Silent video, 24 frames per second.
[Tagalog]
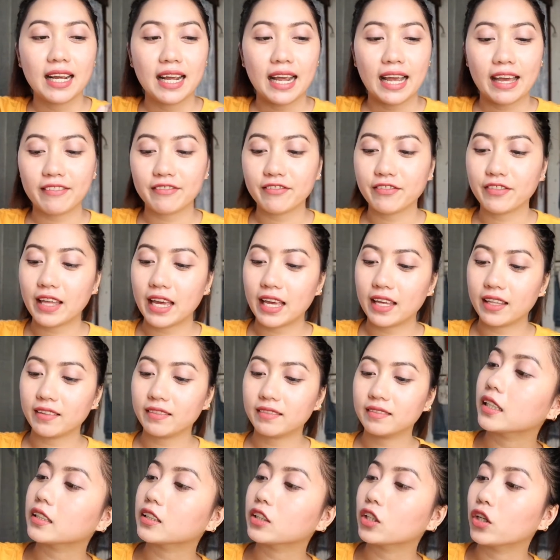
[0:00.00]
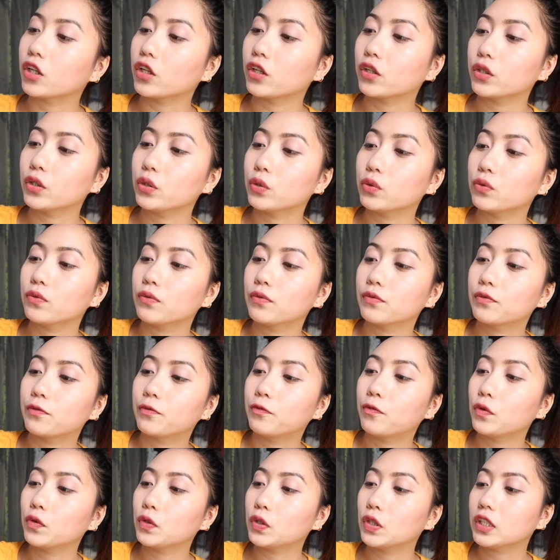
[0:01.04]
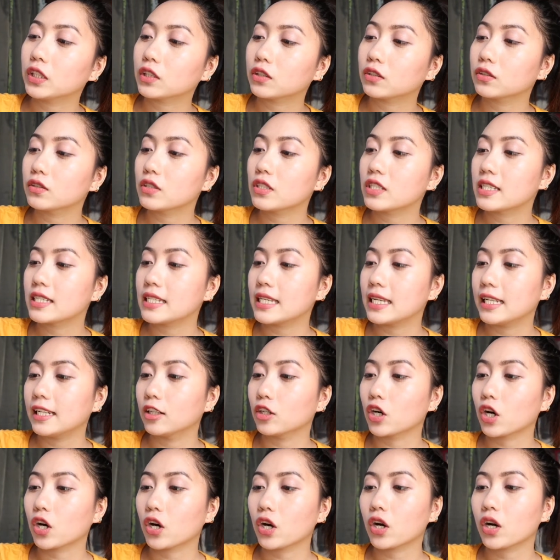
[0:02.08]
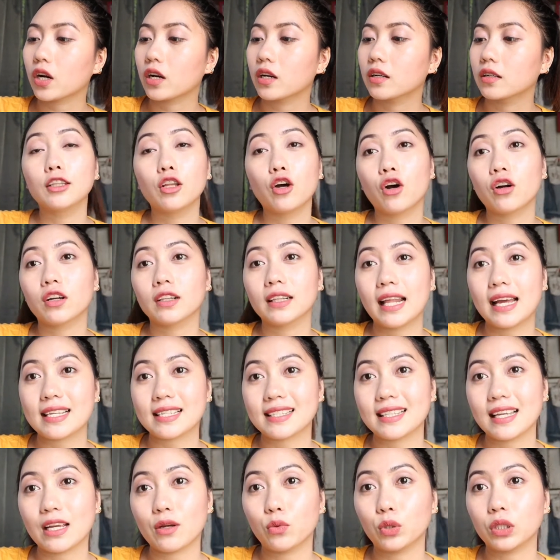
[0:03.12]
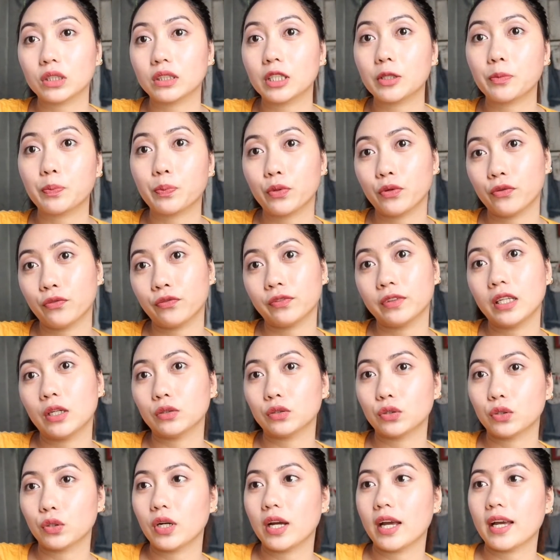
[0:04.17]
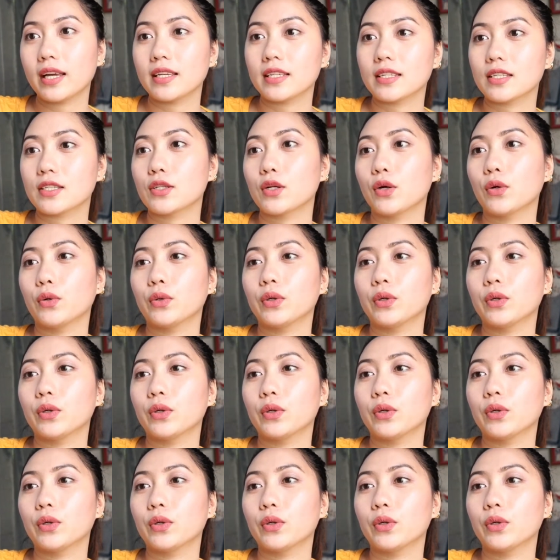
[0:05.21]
And then, ito yung full concealer, long-lasting waterproof daw to guys. So,